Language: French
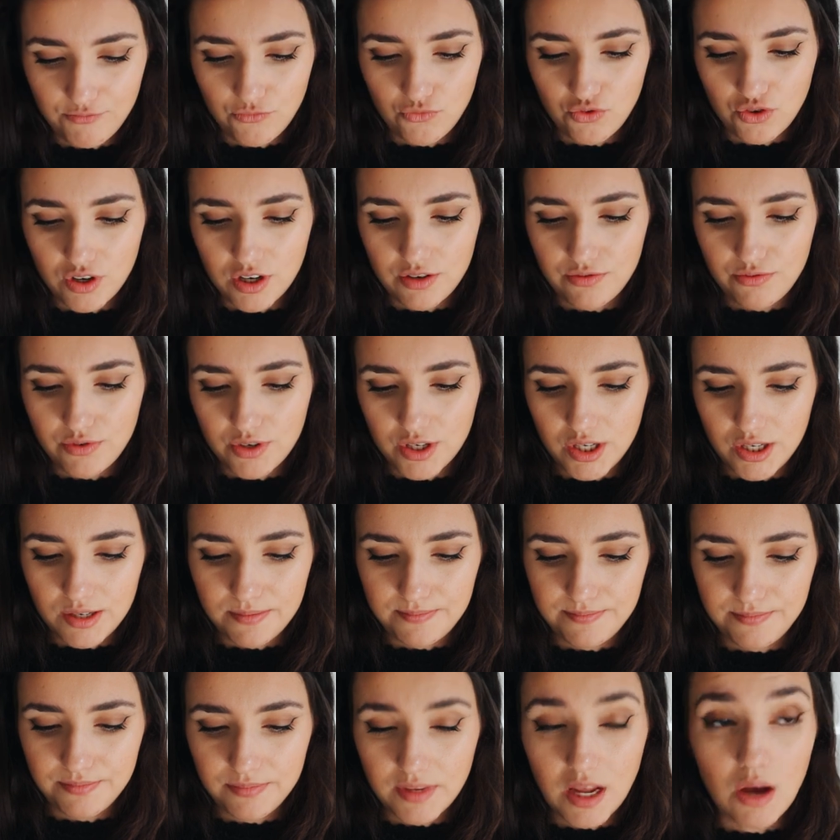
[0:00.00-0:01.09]
Voilà, voilà.
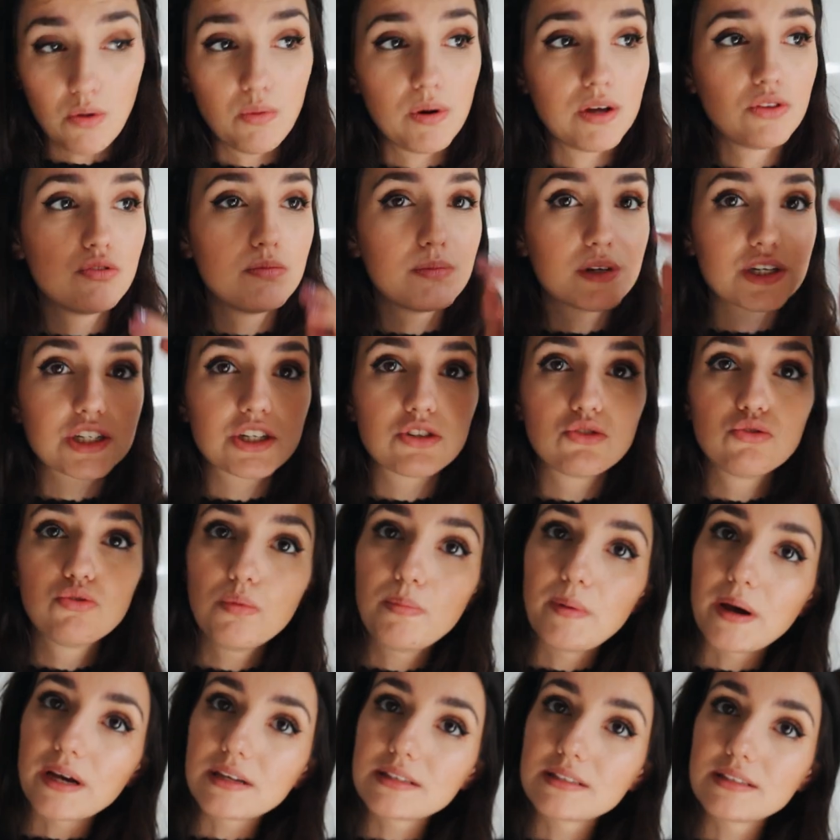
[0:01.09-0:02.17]
Ah ouais, demain j'ai
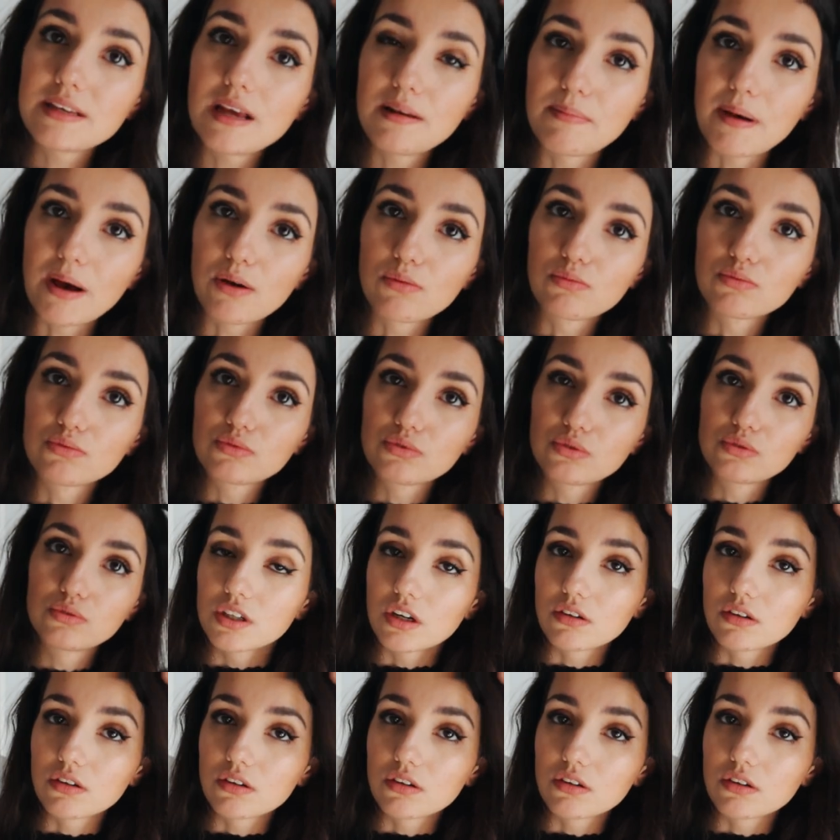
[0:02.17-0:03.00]
deux partiels par contre.